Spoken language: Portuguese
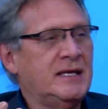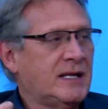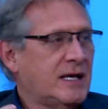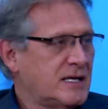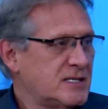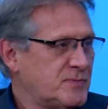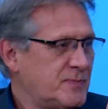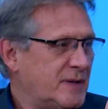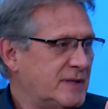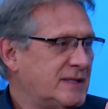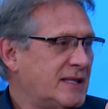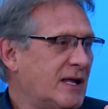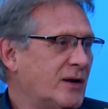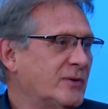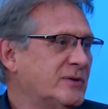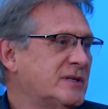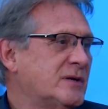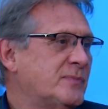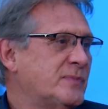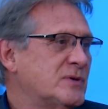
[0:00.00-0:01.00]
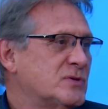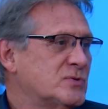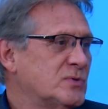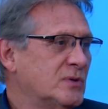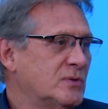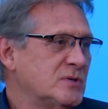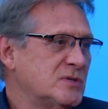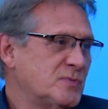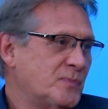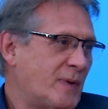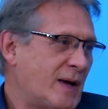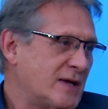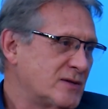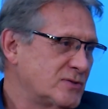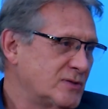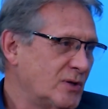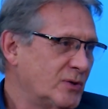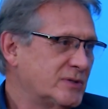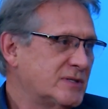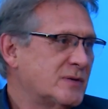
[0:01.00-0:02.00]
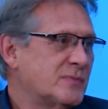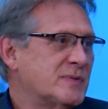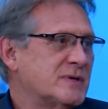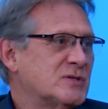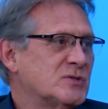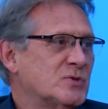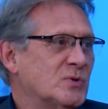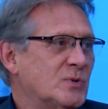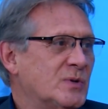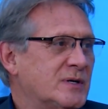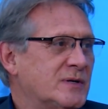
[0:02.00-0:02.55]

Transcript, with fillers: e respeitar a outra pessoa no espaço da outra pessoa.